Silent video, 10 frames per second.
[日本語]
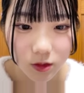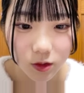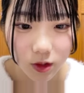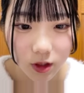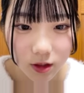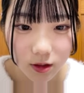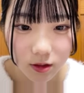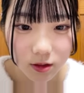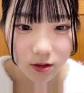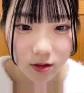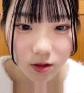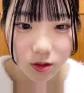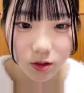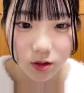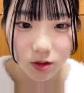よね
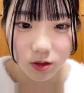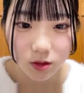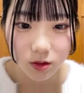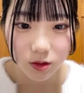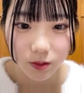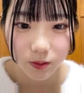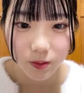そうそうそう